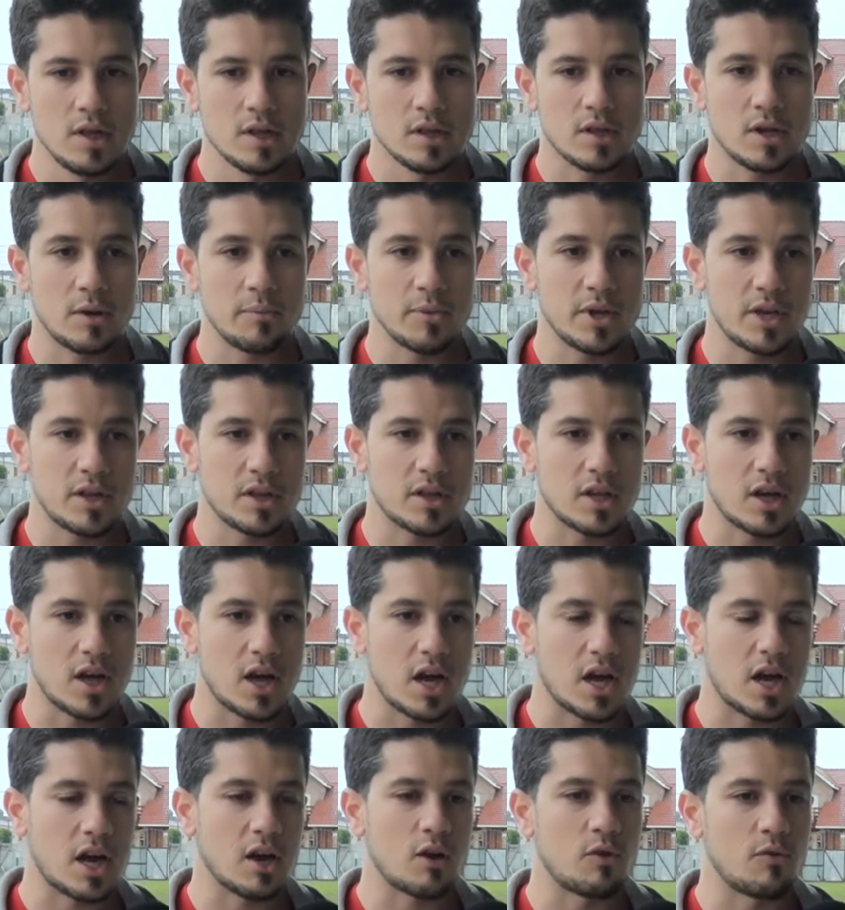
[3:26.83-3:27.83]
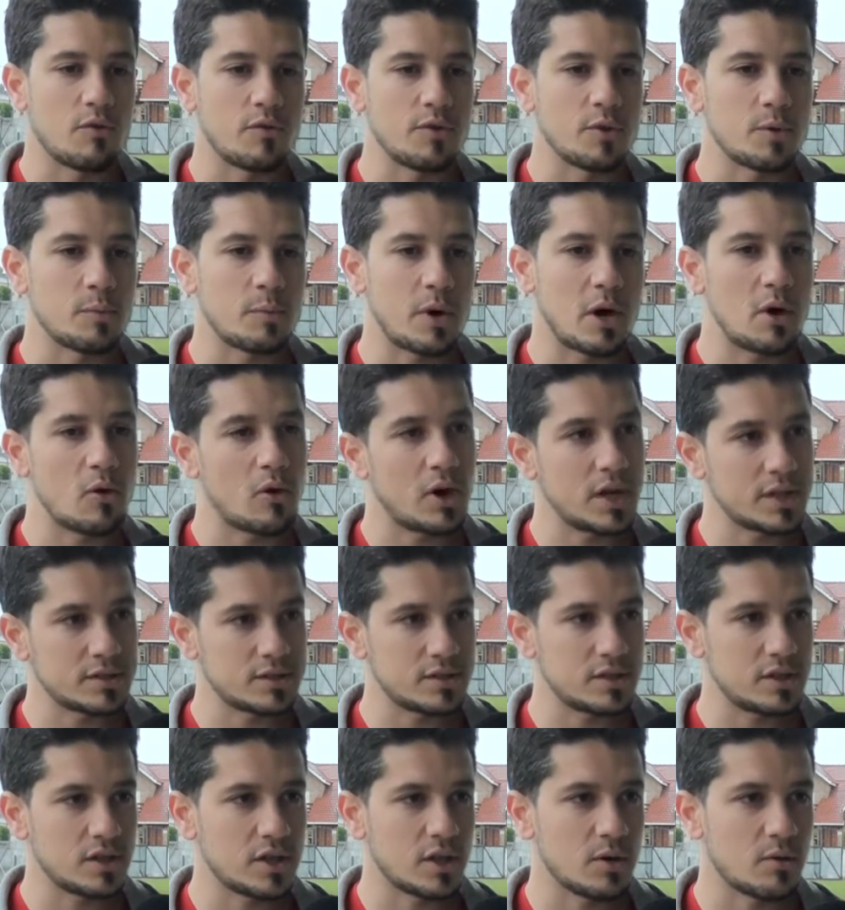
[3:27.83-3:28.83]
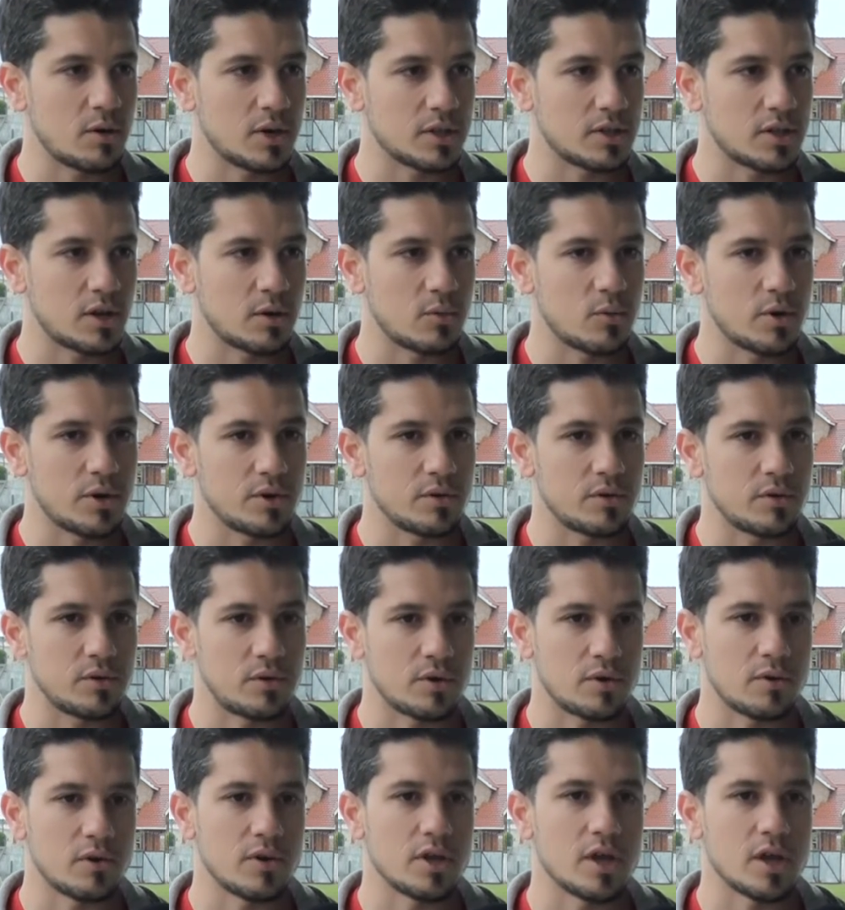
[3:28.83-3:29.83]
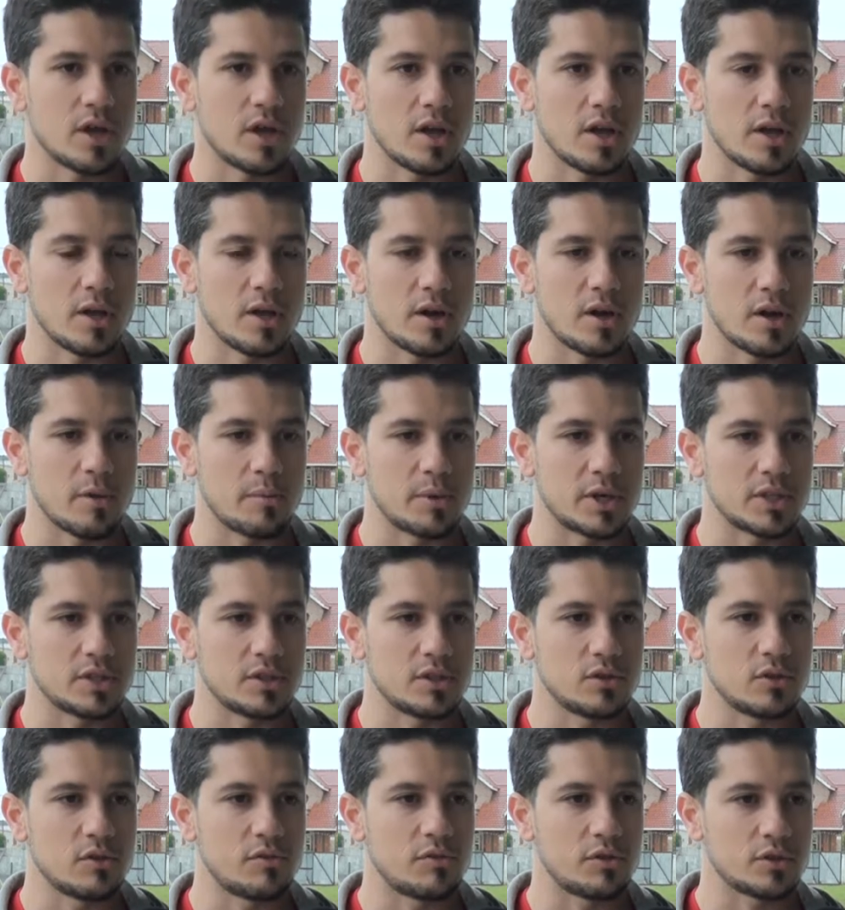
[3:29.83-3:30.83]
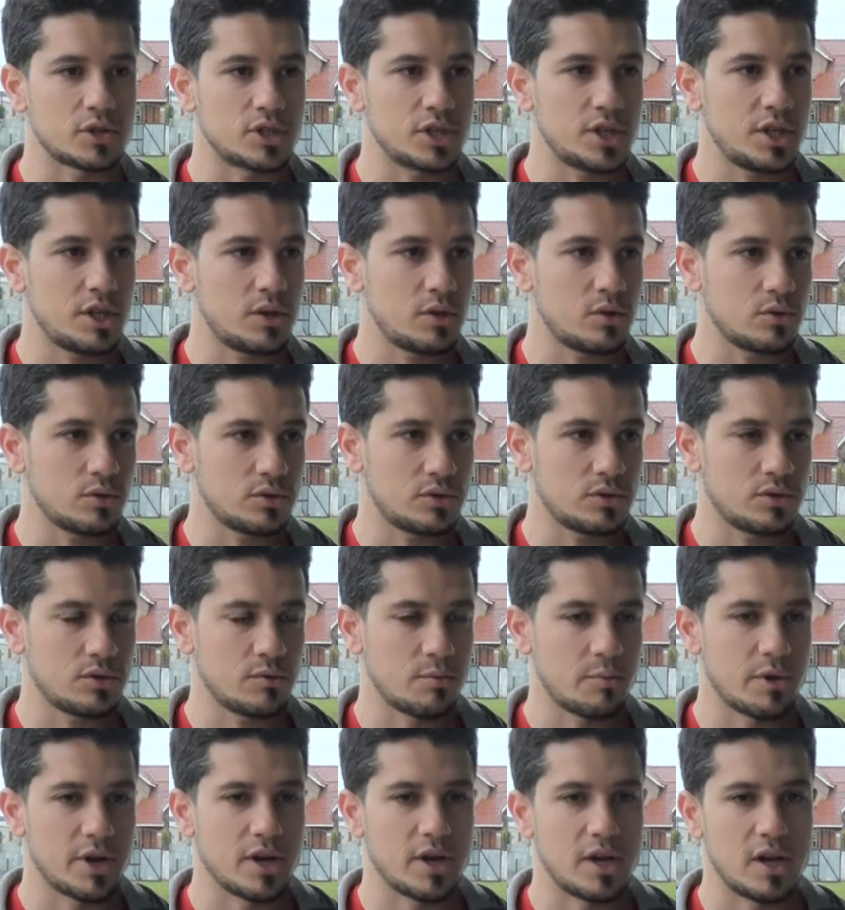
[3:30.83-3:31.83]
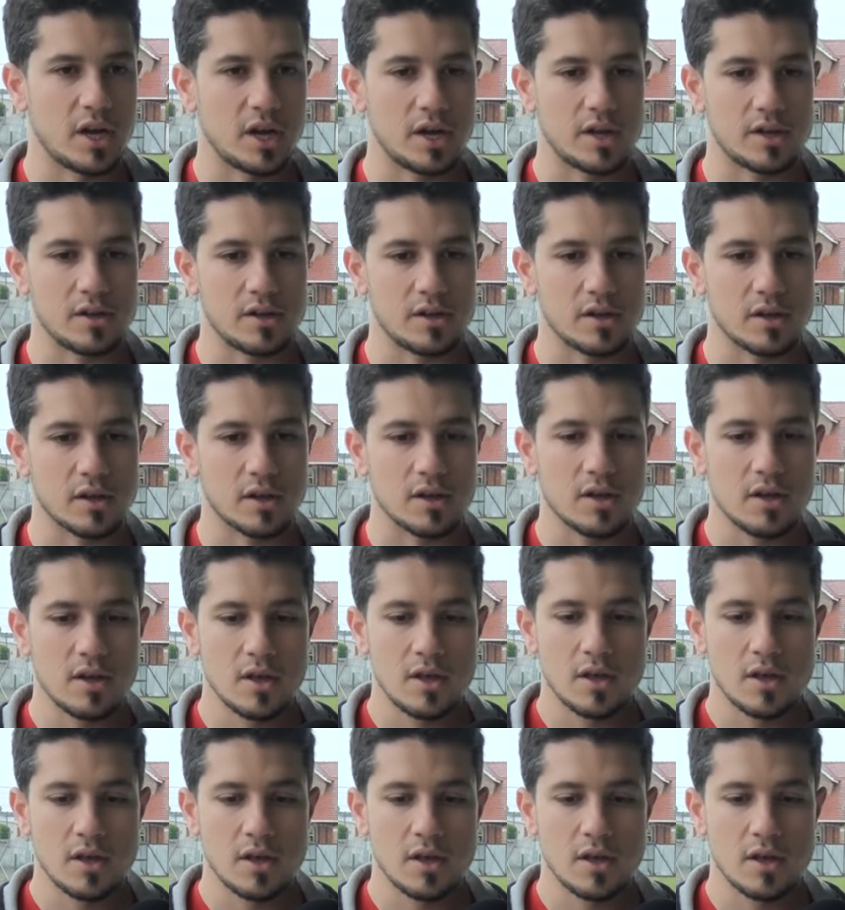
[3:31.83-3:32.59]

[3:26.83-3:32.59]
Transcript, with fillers: También está confirmado Base, que va a estar, bueno, eh, repartiendo folletos para la gente